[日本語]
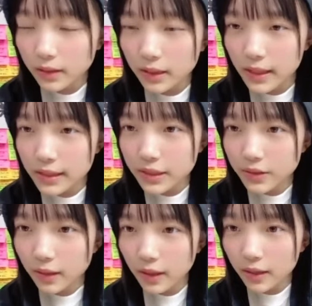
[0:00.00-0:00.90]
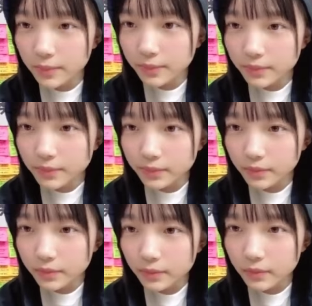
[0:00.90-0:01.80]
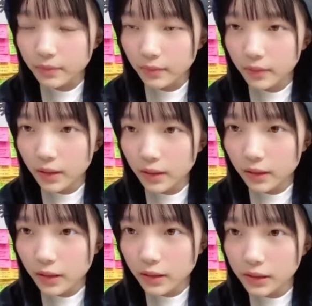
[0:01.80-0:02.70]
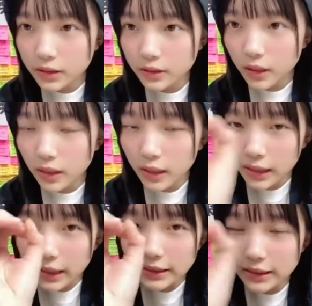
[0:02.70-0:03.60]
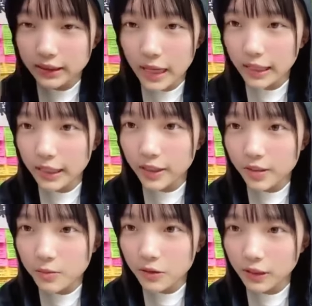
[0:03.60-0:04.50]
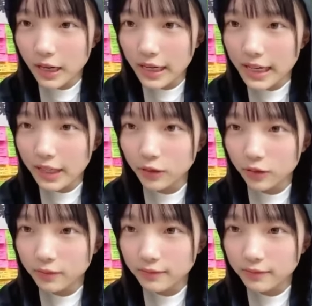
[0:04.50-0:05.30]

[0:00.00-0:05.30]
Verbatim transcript: 冷やし中華ね冷やし中華ひルツグさん野球のボールありがとう